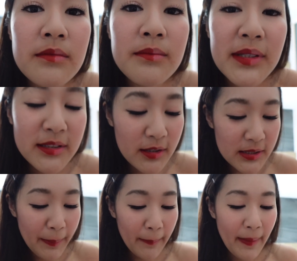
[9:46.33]
มันจะก็
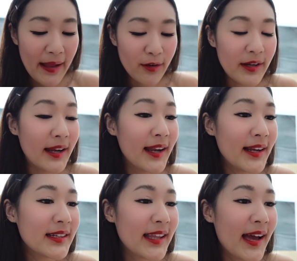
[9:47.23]
จะแปลกๆหน่อยนะ
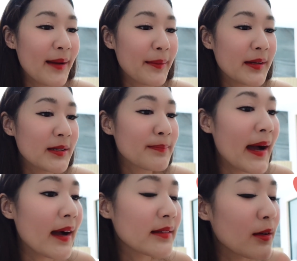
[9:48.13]
ถ้าเกิดทาแบบครึ่ง
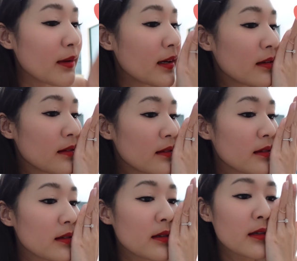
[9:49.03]
ปาก แต่ว่า
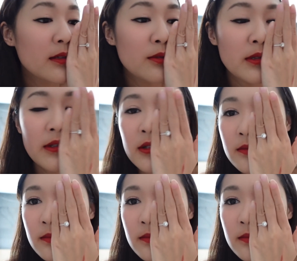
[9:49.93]
คือถ้าดูอย่างเงี้ย